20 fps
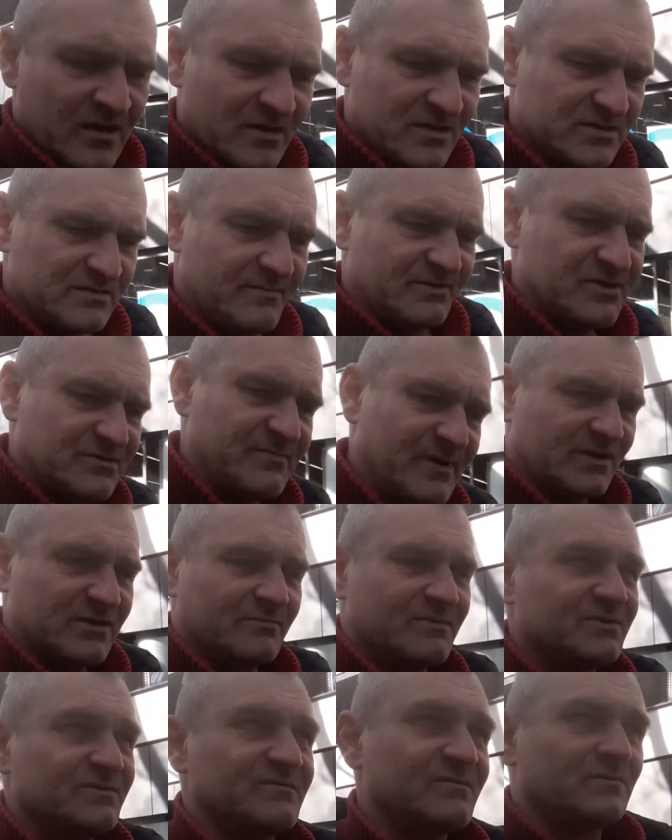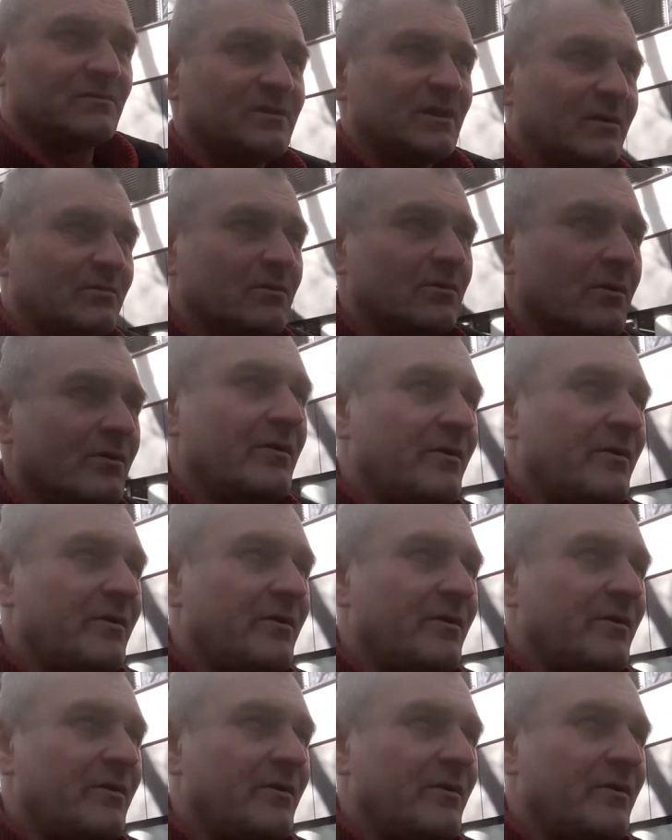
Zobaczymy jak to będzie wyglądało.